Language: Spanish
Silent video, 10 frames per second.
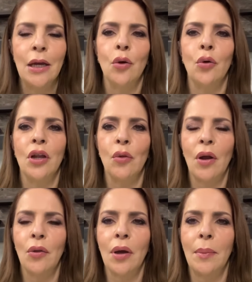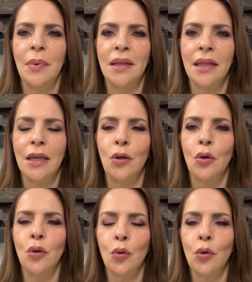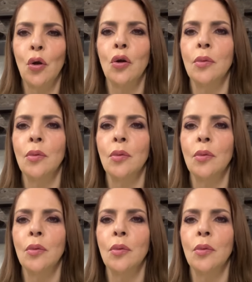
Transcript: con Eduardo Capetillo Jr.,